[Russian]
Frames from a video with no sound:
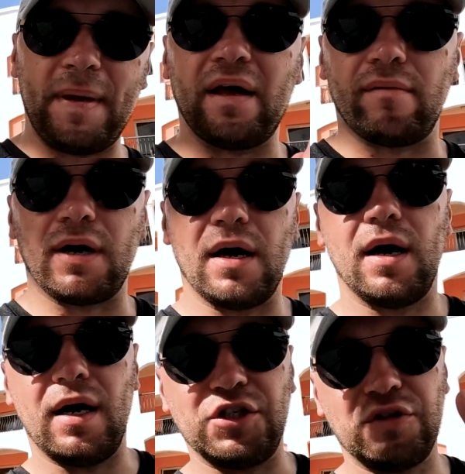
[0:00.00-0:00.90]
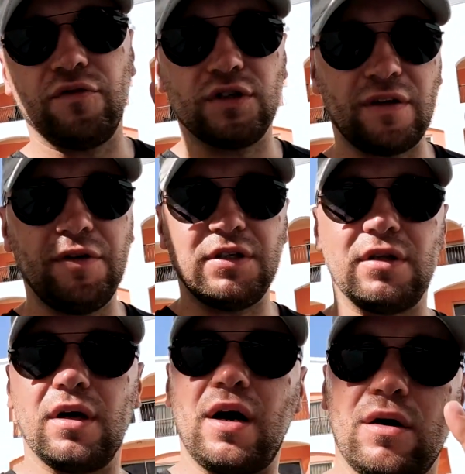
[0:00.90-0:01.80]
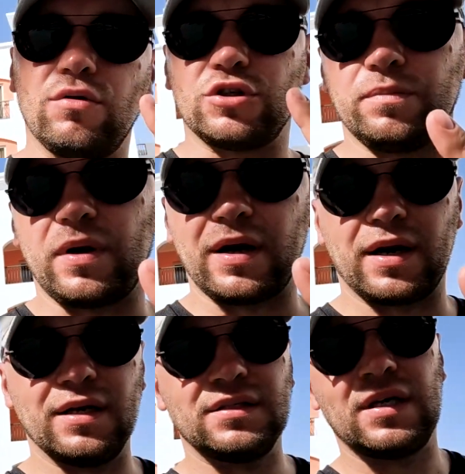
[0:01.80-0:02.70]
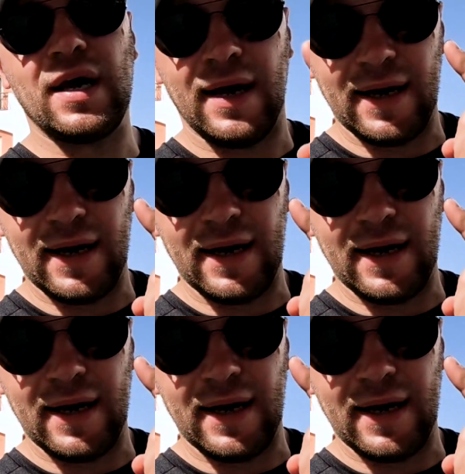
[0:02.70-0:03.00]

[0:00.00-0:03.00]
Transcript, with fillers: Первое, от чего зависит хороший прогресс,